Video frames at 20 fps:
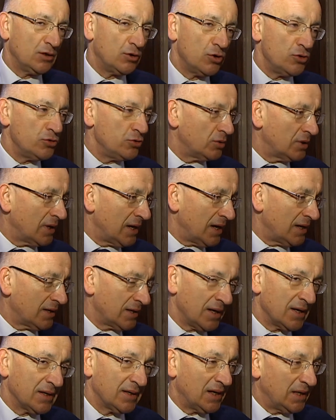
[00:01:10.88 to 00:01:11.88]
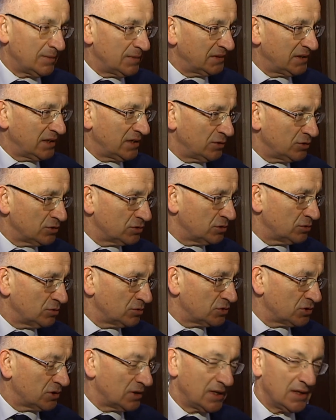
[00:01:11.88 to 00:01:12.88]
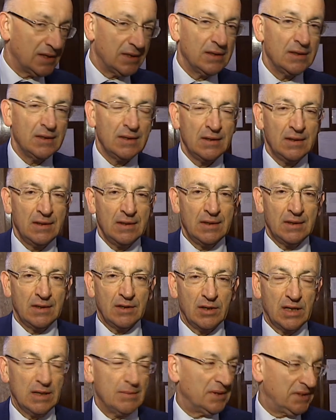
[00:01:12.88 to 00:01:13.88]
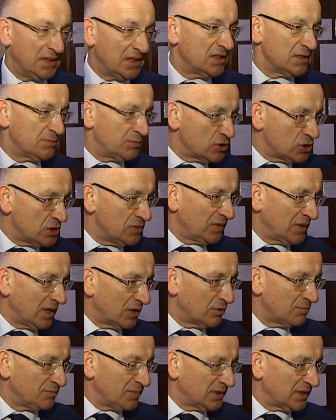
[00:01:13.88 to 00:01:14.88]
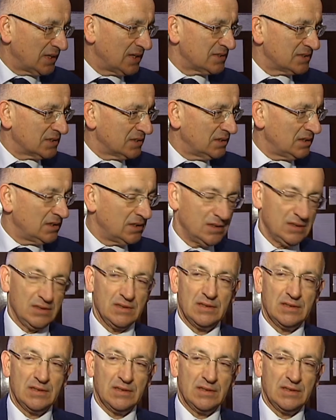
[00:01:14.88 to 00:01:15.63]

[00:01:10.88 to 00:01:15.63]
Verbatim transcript: coniugare anche la materia costituzionale con le materie di specifica competenza di